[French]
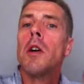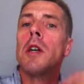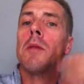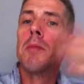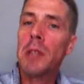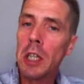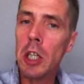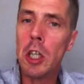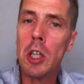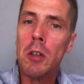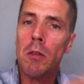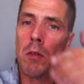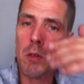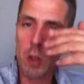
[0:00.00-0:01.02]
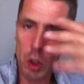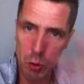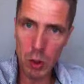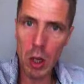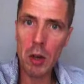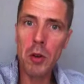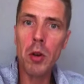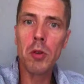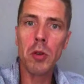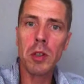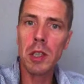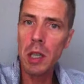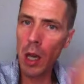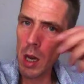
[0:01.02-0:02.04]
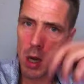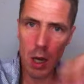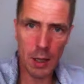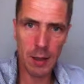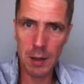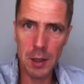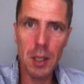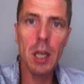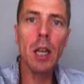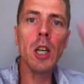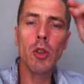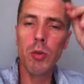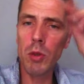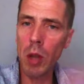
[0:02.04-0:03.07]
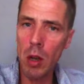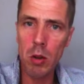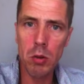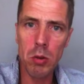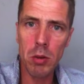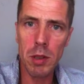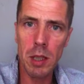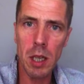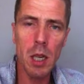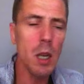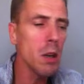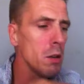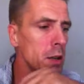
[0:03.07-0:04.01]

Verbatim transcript: Il me dit, je vous donne le dossier, il l'a signé, je vous donne le dossier,